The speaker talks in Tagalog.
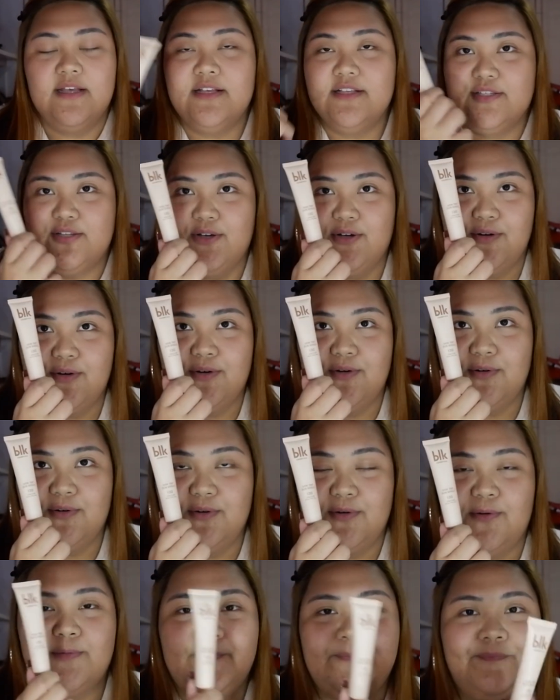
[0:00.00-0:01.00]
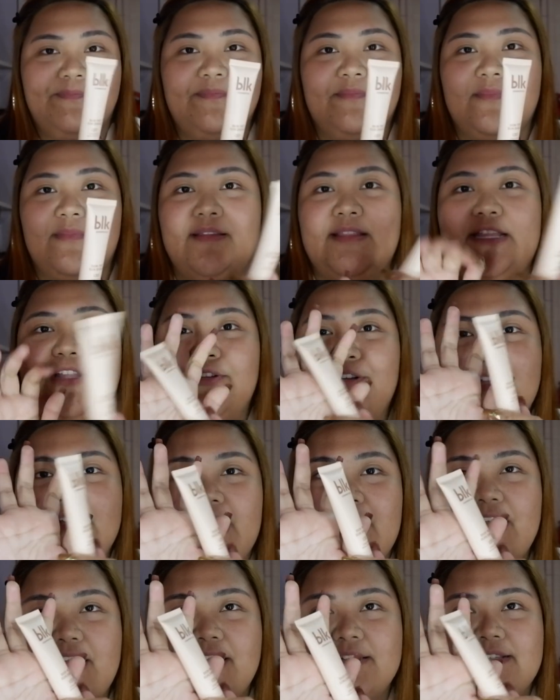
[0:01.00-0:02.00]
So, dito na
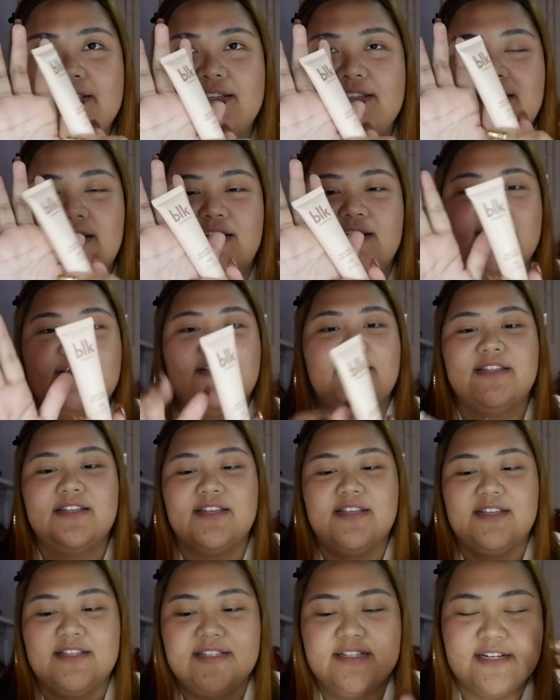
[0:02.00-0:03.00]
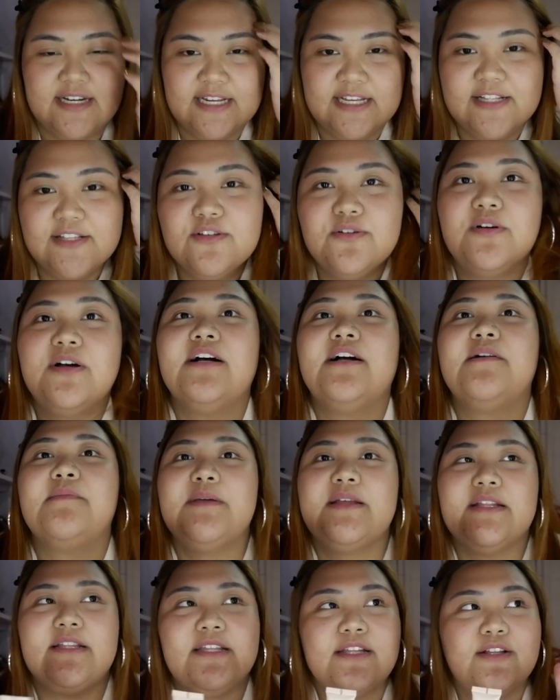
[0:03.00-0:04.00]
tayo sa sunscreen. So,
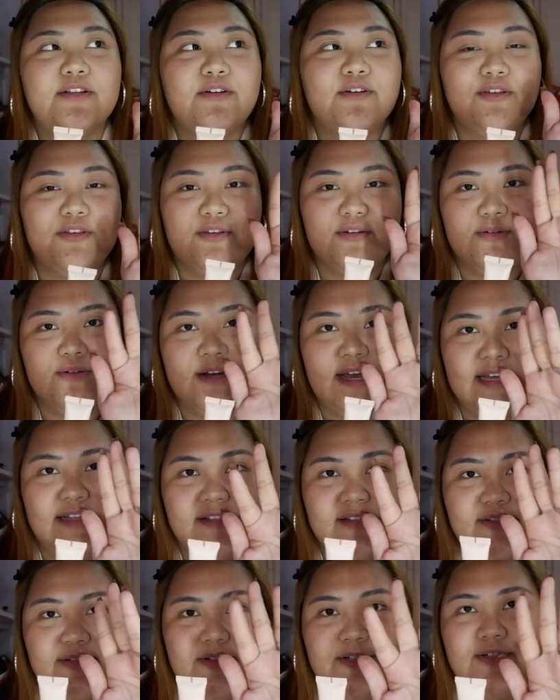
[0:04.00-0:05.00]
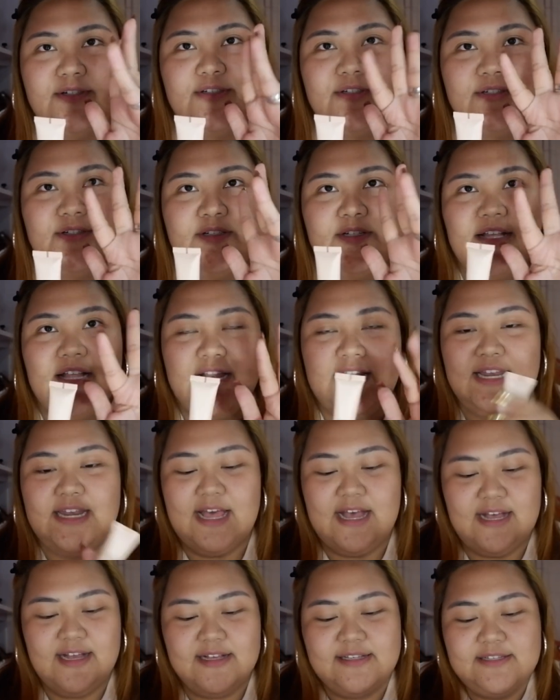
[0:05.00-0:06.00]
gagamitin ko yung hands ko
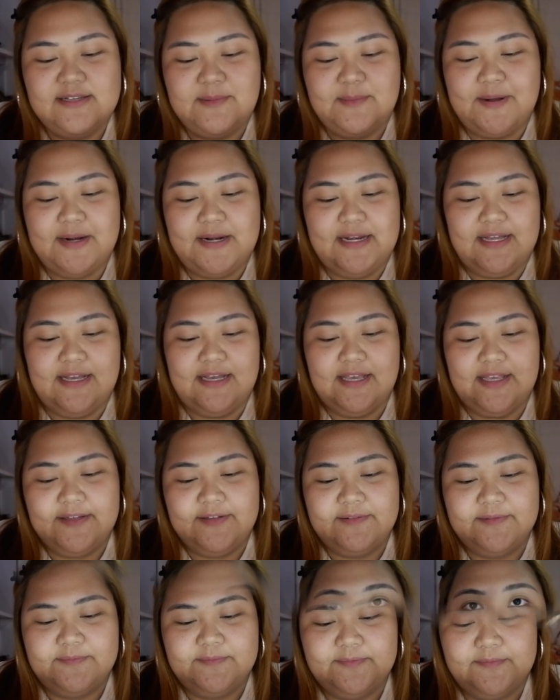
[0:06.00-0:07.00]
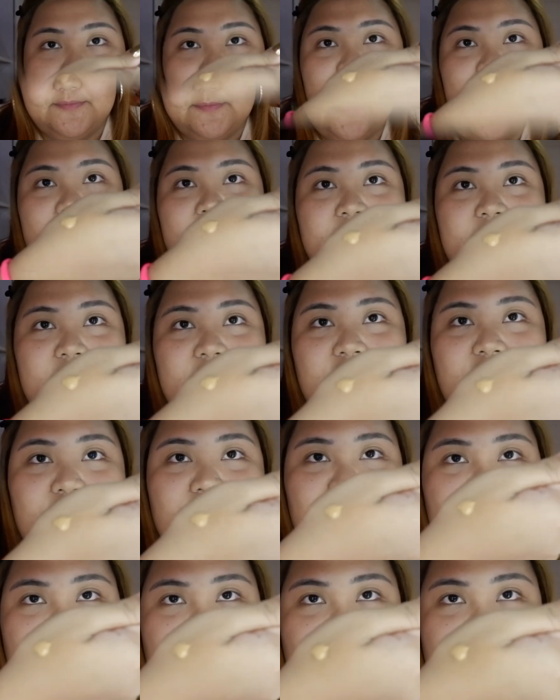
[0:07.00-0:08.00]
lang sa paglagay. Ito
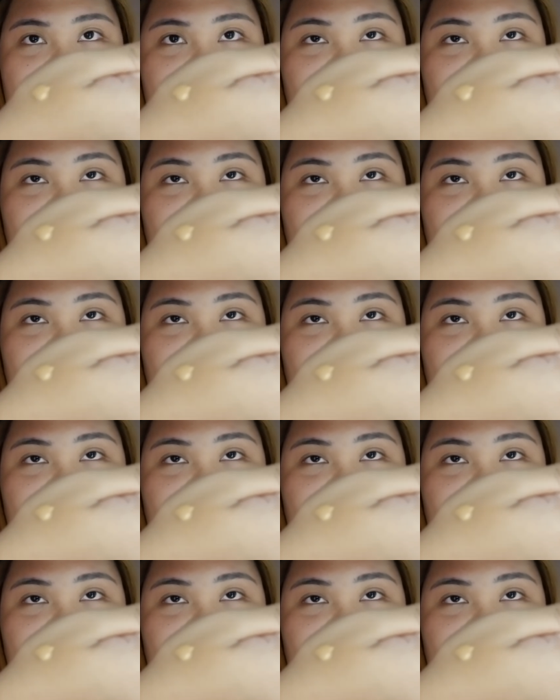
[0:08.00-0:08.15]
yung siya.